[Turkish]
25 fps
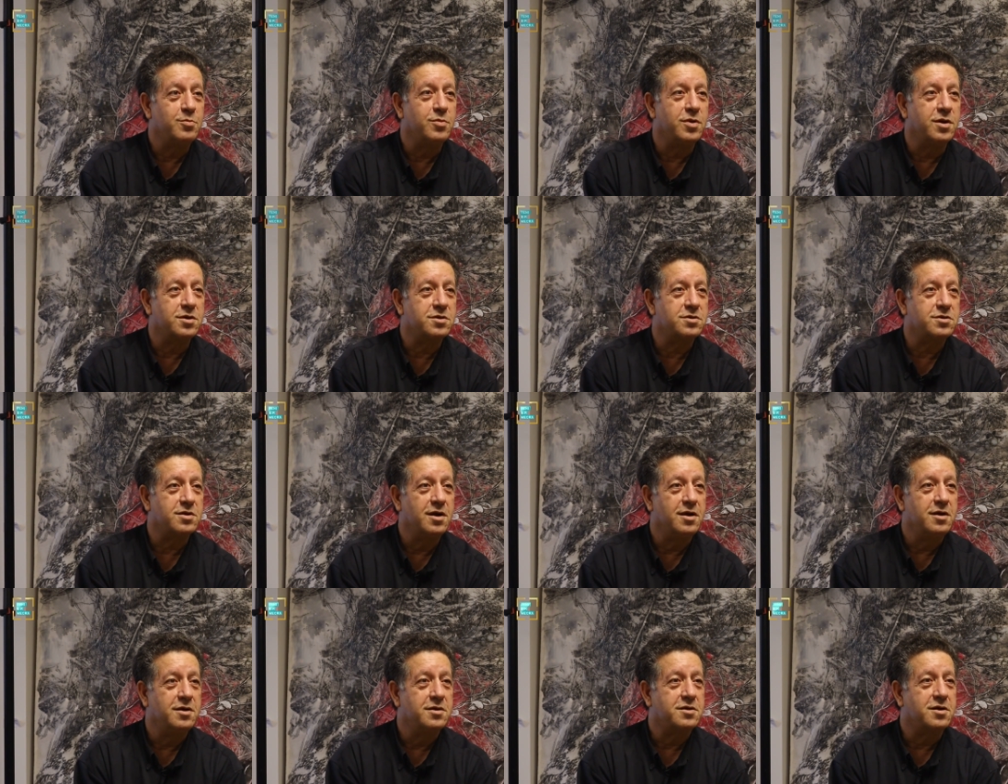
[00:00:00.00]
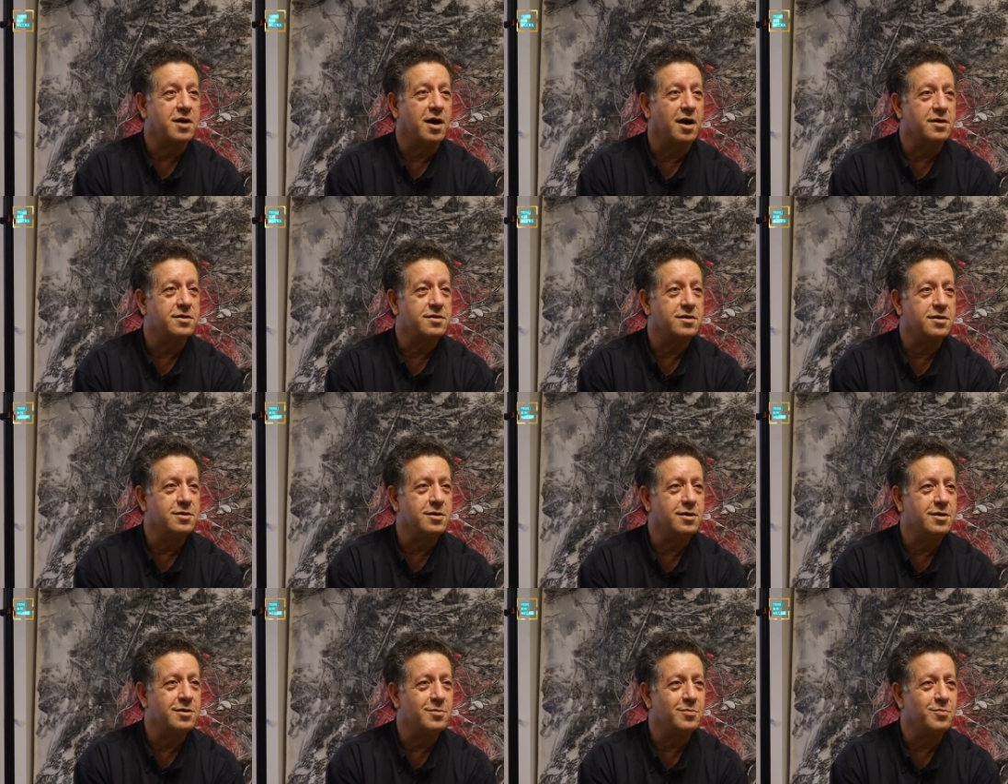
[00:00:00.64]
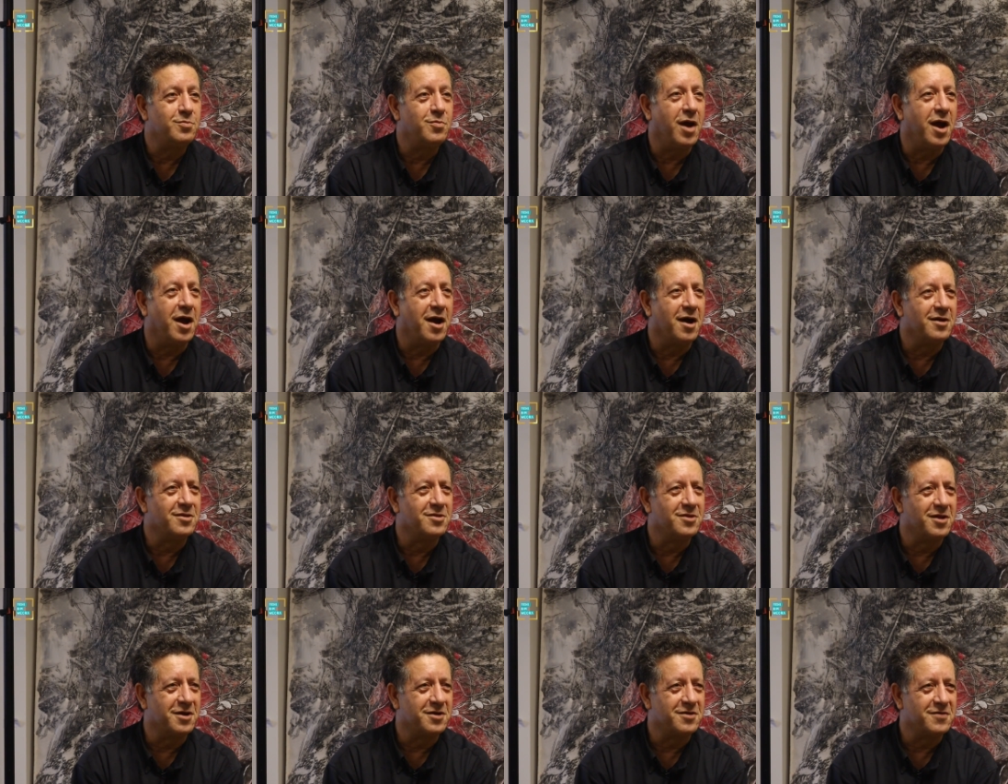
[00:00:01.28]
bir kadının
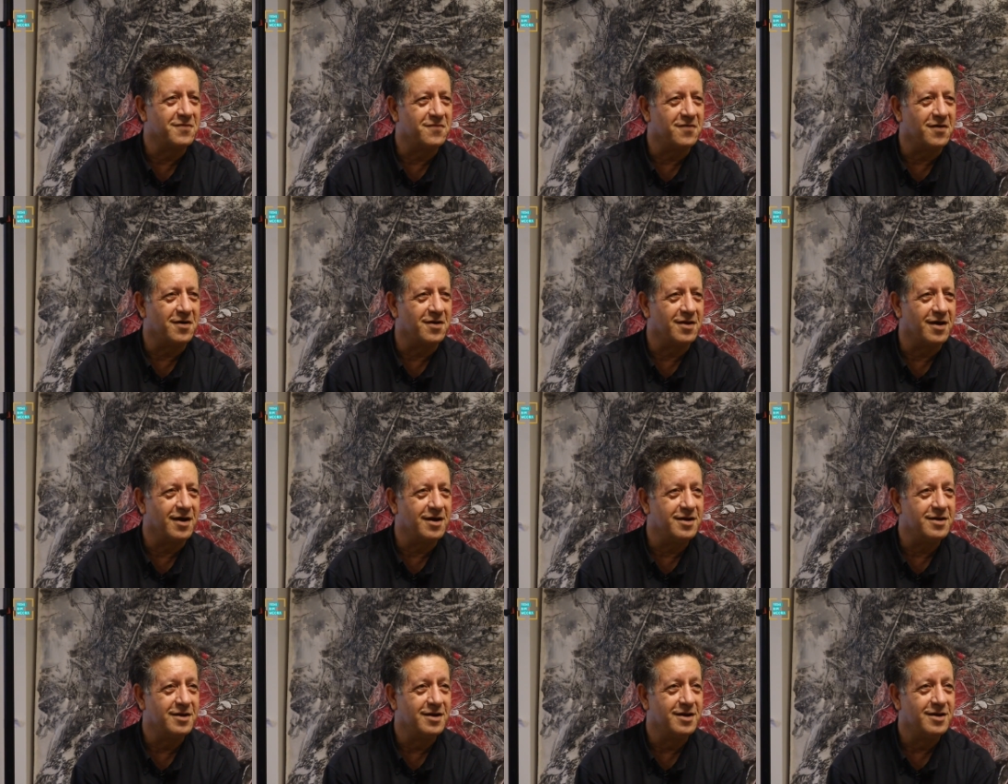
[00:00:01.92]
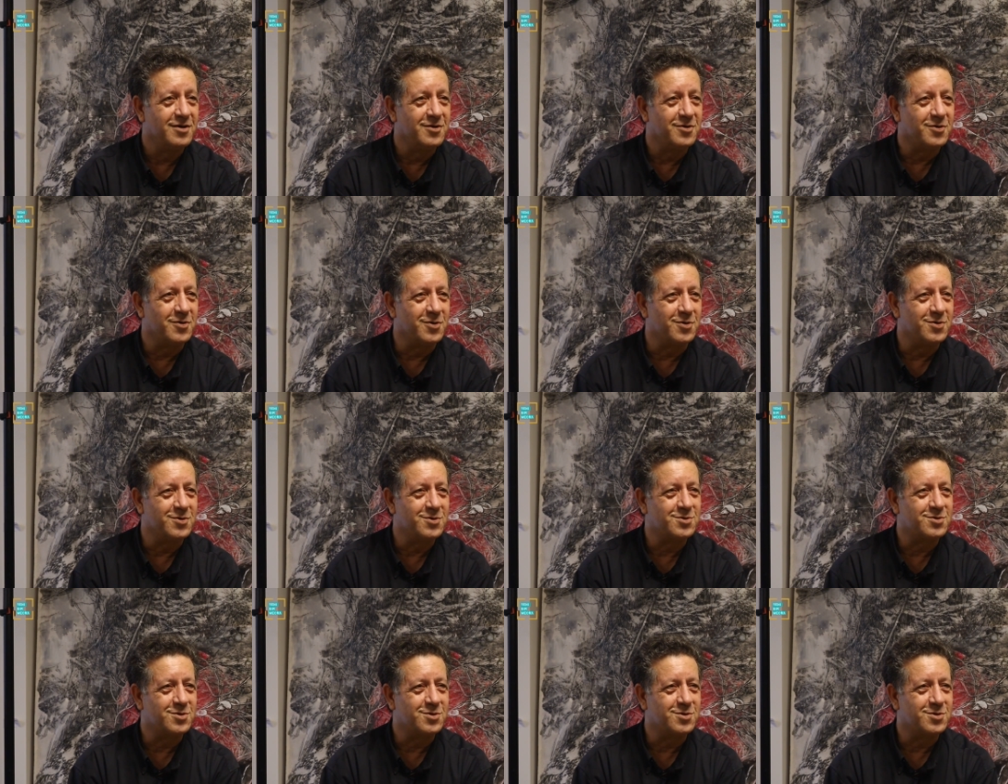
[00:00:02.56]
beyanları falan. O